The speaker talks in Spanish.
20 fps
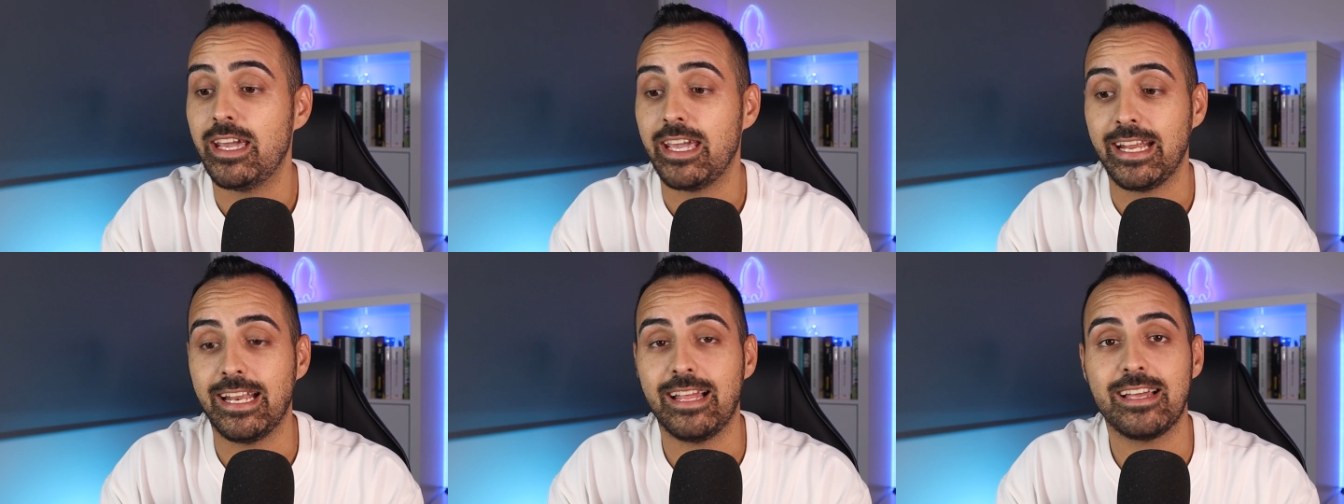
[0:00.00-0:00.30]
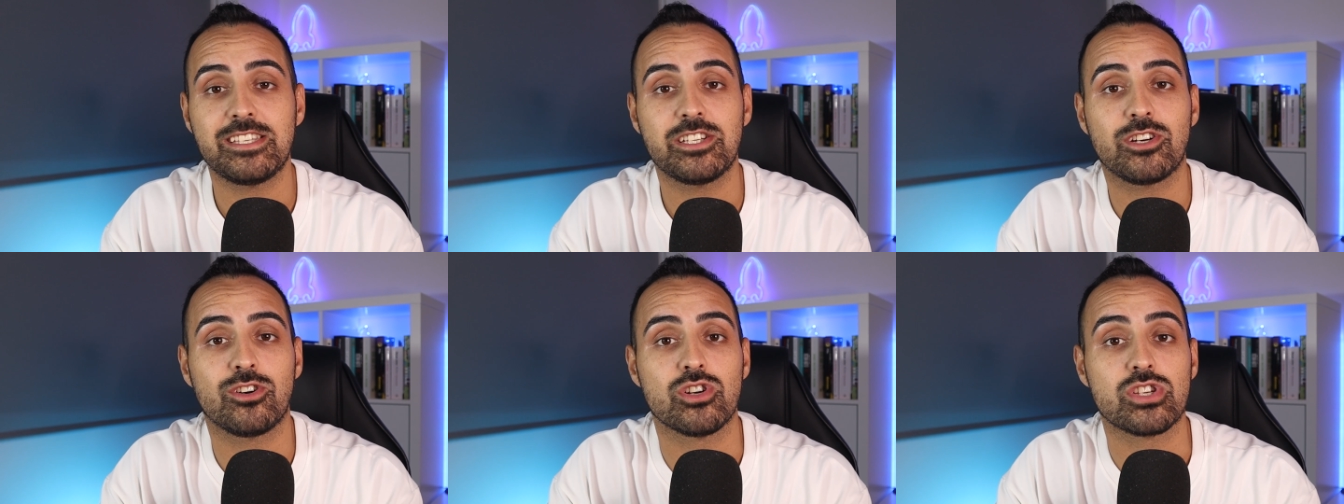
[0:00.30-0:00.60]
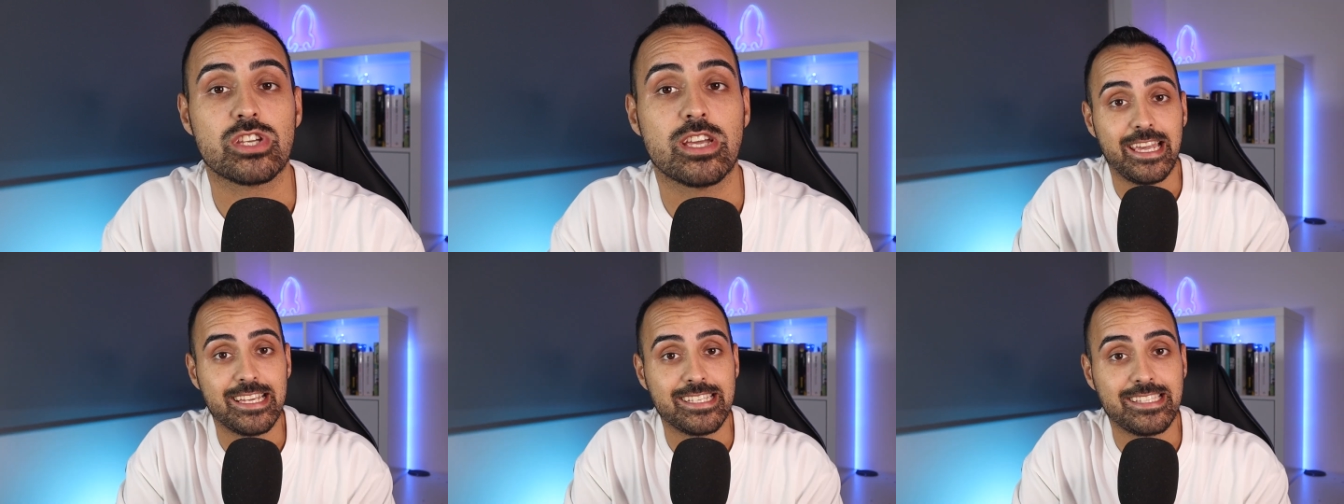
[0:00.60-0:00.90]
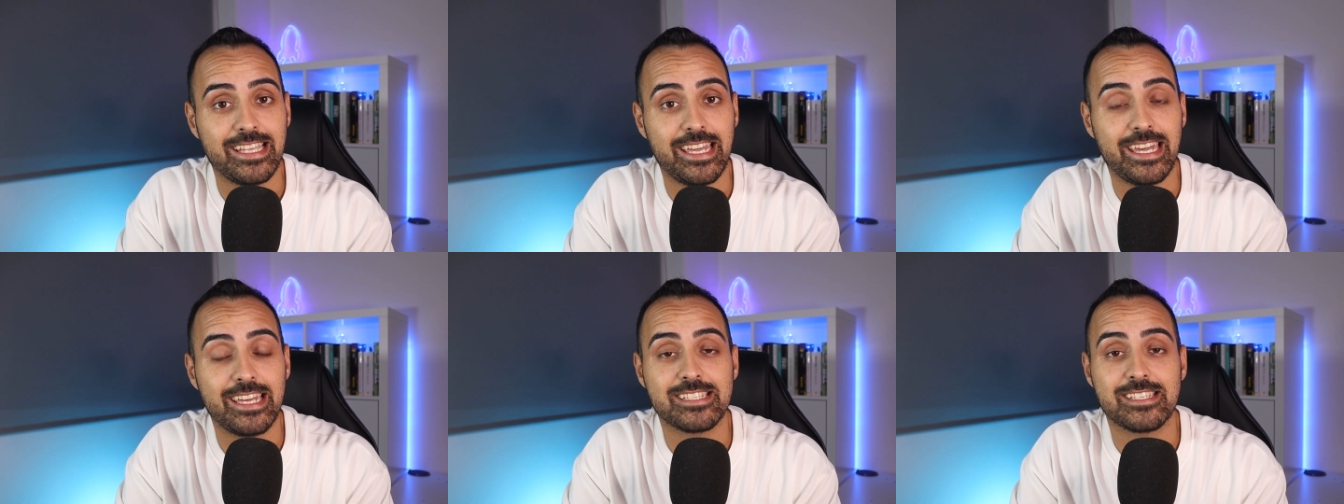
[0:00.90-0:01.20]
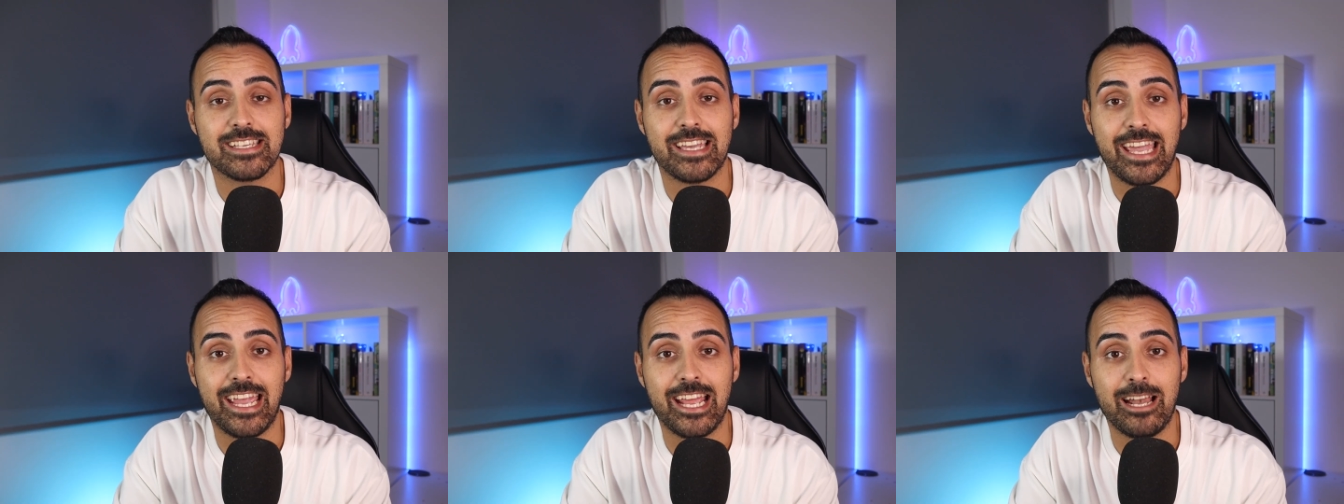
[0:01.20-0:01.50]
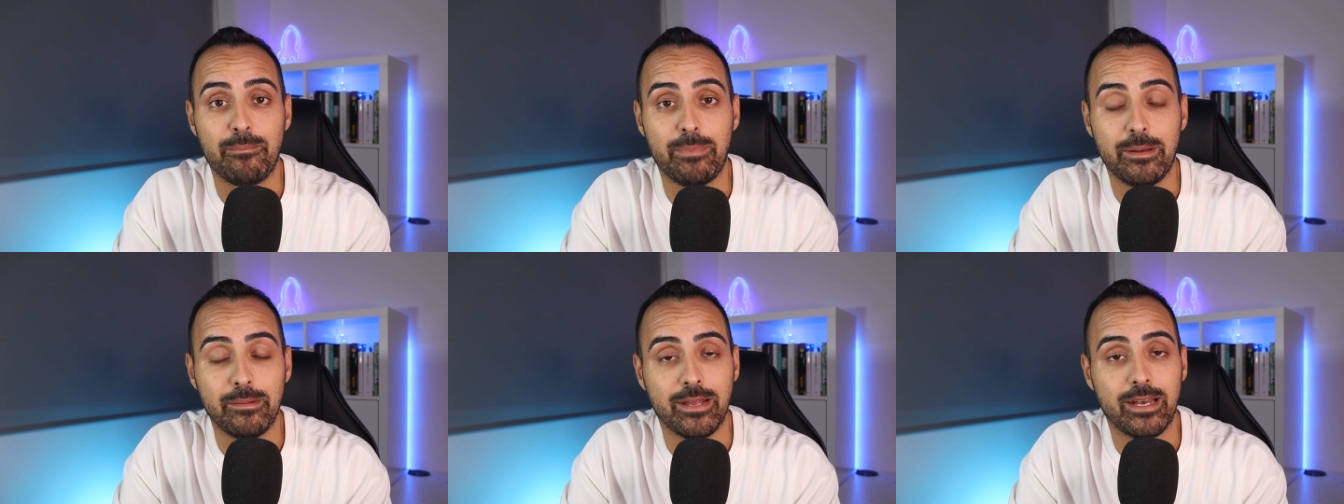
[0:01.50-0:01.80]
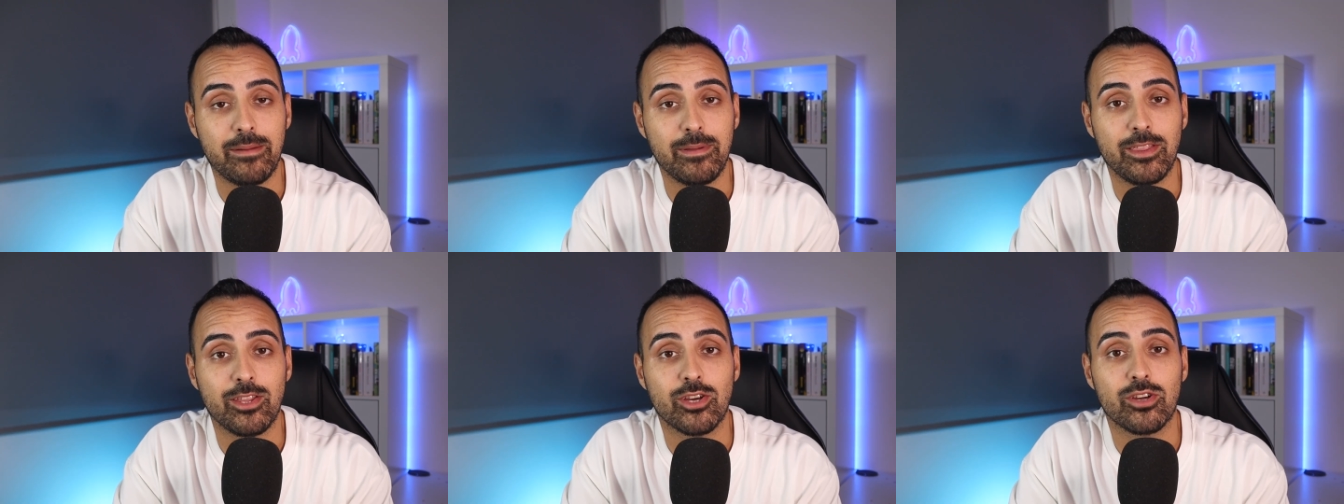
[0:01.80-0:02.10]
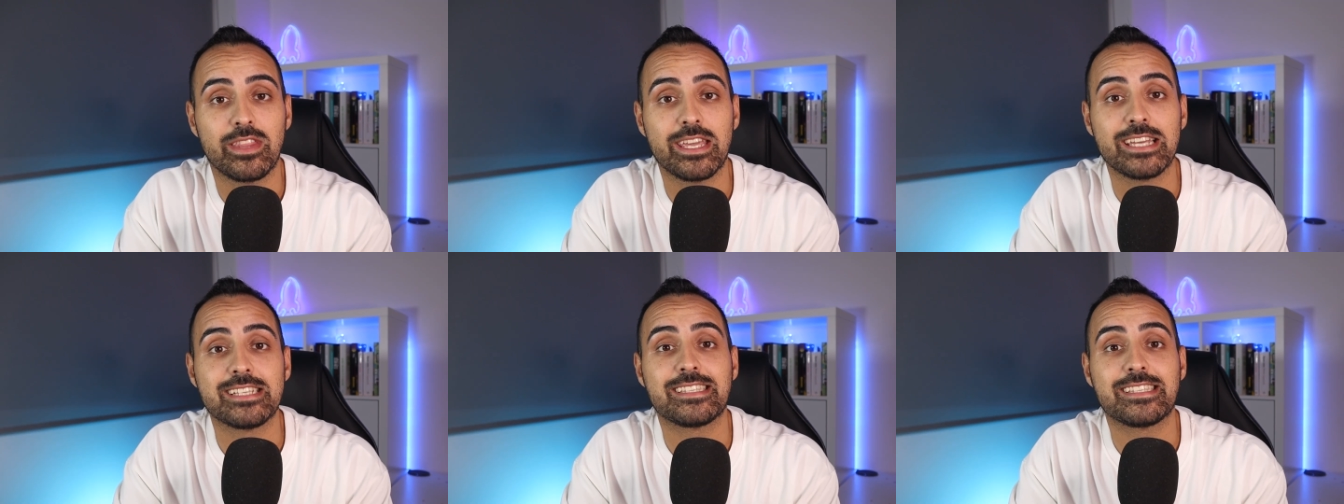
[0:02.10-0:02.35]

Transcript: Y nada chicos, este es el primer vídeo de